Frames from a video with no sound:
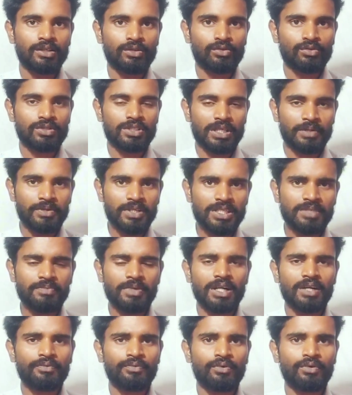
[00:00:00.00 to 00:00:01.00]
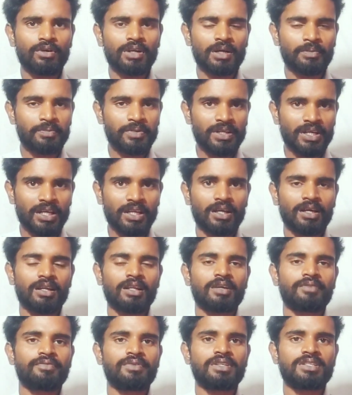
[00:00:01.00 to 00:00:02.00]
तो सभी स्मार्टफोन अपने अलग
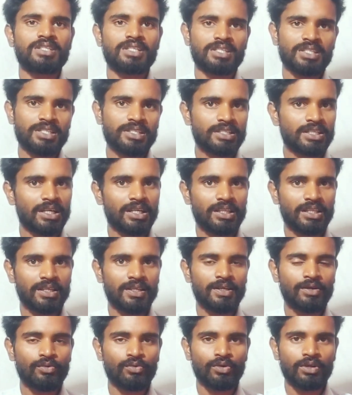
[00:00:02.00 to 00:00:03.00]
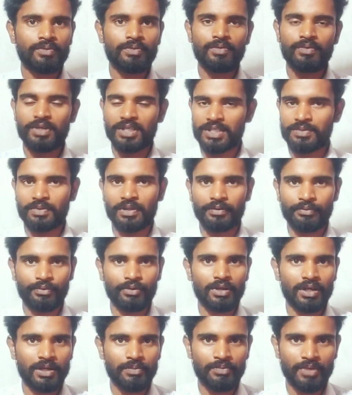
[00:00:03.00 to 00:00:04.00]
अलग फीचर्स के साथ हैं कोई भी
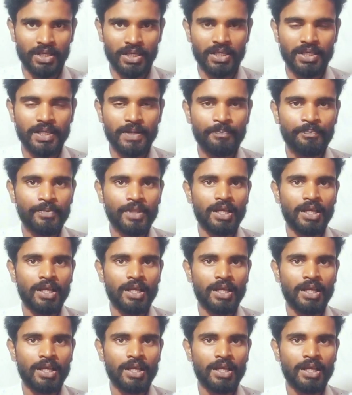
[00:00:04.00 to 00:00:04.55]
स्मार्टफोन कम नहीं है